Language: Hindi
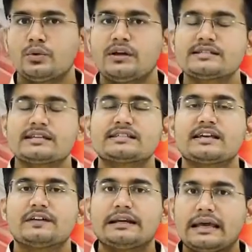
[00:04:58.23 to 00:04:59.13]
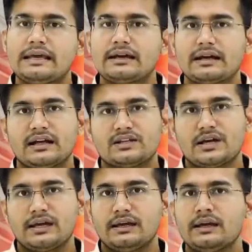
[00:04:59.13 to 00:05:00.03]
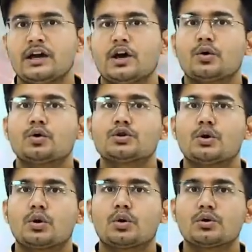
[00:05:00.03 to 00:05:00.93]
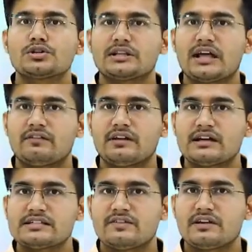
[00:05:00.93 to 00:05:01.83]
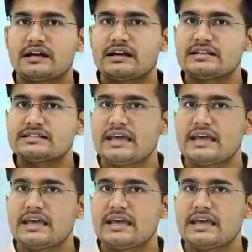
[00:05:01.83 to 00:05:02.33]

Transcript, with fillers: उन्हें इसका सेवन नहीं करना चाहिए कुछ लोगों को शतावरी का सेवन करने से